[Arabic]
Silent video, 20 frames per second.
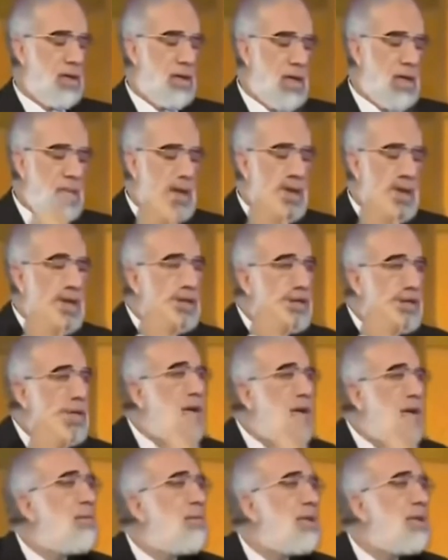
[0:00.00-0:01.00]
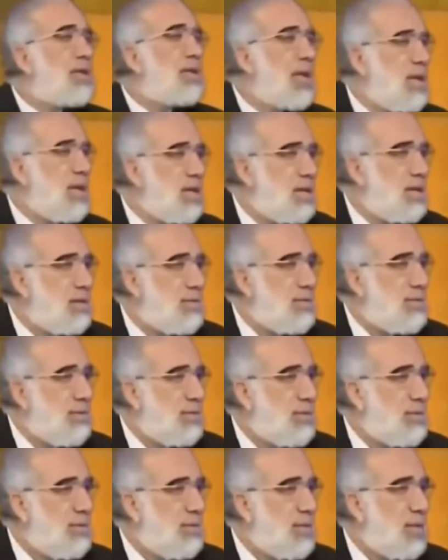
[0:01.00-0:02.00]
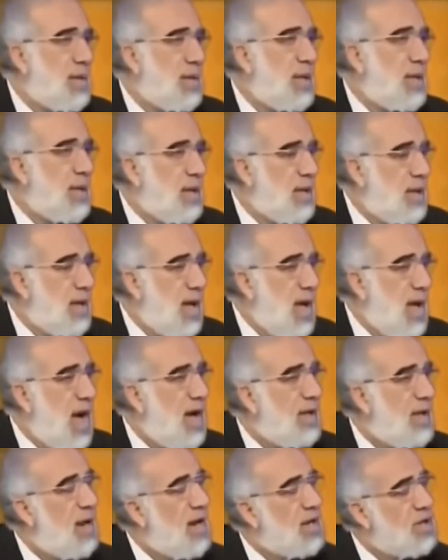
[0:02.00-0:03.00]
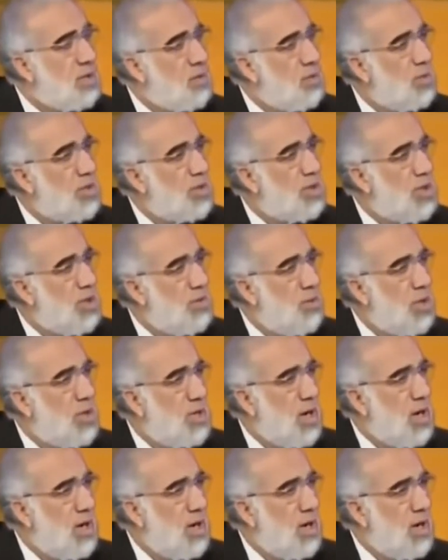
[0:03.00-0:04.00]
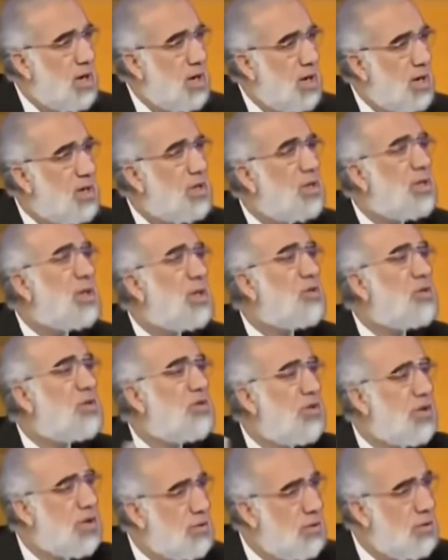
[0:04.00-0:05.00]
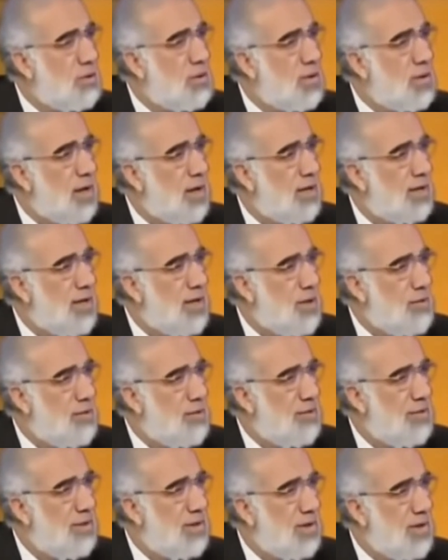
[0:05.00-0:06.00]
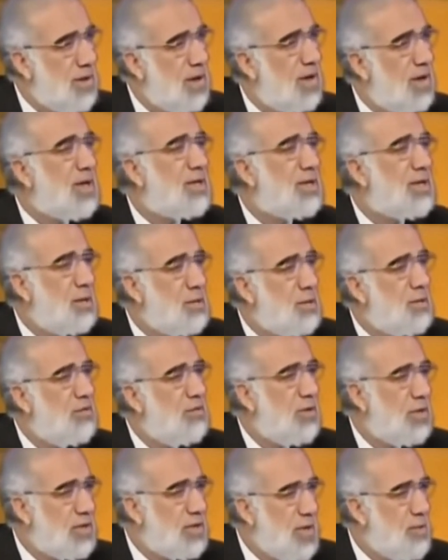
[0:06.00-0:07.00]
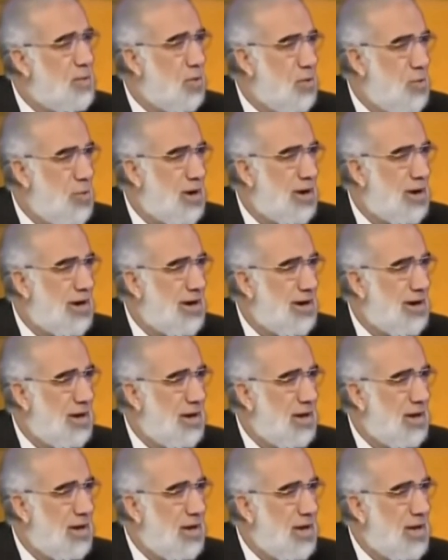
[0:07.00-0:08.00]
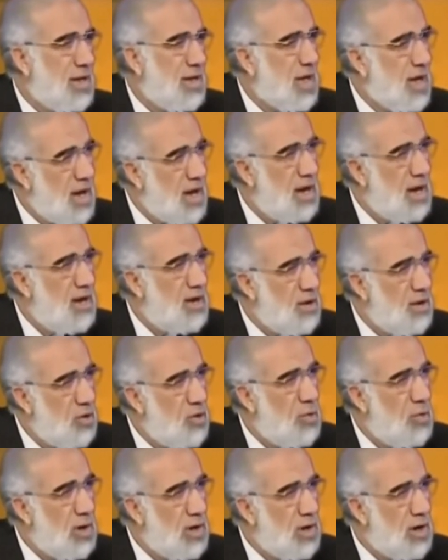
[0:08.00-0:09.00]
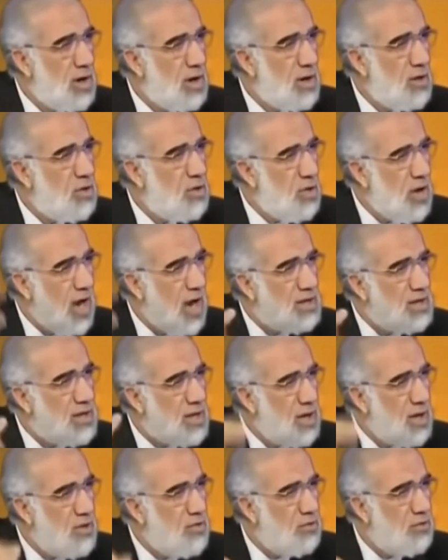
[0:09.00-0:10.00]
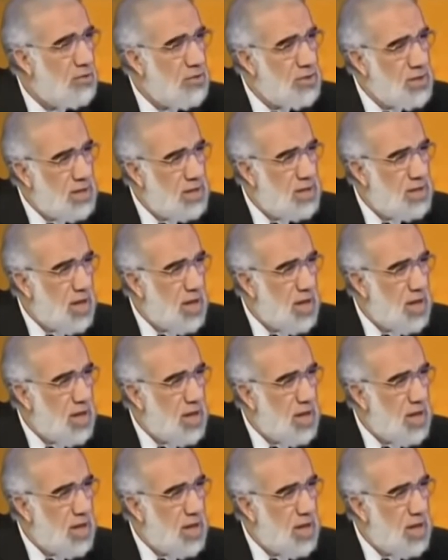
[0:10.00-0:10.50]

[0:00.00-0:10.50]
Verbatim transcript: سعيد بن زيد احد العشره المبشرين بالجنه صحيح. زوج فاطمه بنت الخطاب نعم اللي كان سبب في اسلام عمر صحيح تخيل ان عمر كل حسناته في ميزان سعيد